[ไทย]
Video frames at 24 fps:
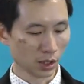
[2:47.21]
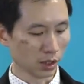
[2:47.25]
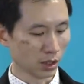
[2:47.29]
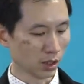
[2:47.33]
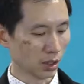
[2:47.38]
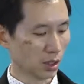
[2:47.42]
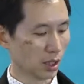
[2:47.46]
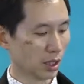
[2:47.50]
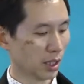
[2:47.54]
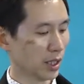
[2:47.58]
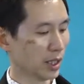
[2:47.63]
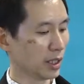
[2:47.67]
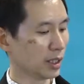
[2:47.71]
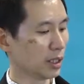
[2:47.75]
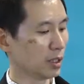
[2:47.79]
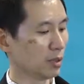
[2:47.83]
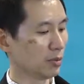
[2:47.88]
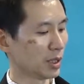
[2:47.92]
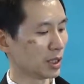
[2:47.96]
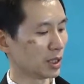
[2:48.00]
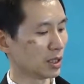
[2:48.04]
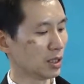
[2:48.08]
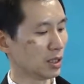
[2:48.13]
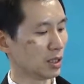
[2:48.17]
ก็ให้เข้า
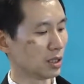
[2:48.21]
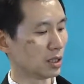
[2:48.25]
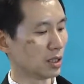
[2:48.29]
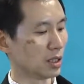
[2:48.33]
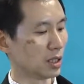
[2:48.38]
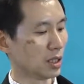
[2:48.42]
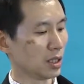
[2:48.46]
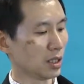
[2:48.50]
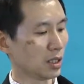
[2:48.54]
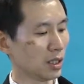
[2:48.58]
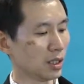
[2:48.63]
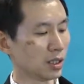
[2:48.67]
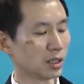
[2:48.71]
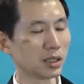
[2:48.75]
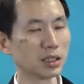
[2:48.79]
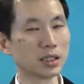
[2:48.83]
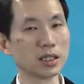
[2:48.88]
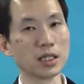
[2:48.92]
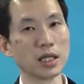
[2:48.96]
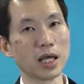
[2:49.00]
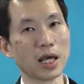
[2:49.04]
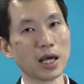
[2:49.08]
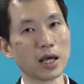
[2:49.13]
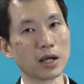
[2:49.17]
มาที่
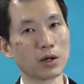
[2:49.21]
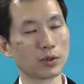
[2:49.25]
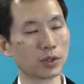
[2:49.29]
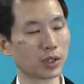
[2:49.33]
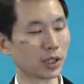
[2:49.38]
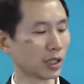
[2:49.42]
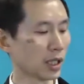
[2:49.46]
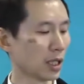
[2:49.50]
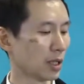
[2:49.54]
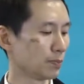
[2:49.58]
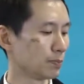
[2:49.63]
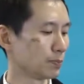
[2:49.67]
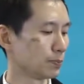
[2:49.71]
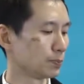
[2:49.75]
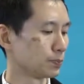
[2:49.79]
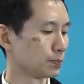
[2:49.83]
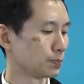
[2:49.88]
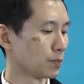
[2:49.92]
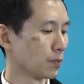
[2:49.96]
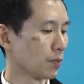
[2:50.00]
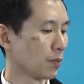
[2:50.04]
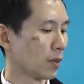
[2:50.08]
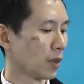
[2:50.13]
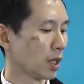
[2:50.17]
ETTL นะครับ
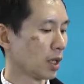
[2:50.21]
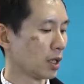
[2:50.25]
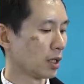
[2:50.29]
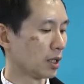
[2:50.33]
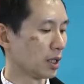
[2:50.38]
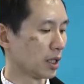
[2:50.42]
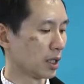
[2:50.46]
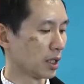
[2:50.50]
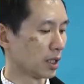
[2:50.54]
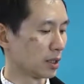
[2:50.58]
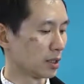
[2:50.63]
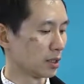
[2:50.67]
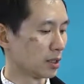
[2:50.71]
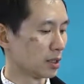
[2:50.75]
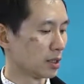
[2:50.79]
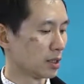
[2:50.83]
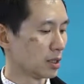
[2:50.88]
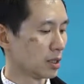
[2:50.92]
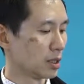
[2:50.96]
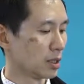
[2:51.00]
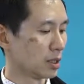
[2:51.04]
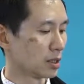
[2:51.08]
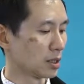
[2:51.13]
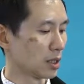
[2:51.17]
นะฮะ
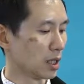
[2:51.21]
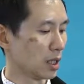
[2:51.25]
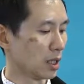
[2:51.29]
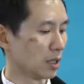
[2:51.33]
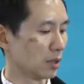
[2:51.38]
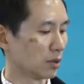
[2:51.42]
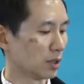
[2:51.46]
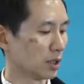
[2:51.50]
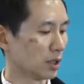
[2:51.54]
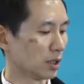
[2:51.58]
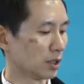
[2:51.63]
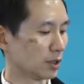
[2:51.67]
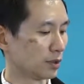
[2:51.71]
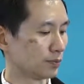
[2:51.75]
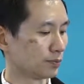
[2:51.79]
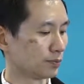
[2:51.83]
เสร็จแล้วก็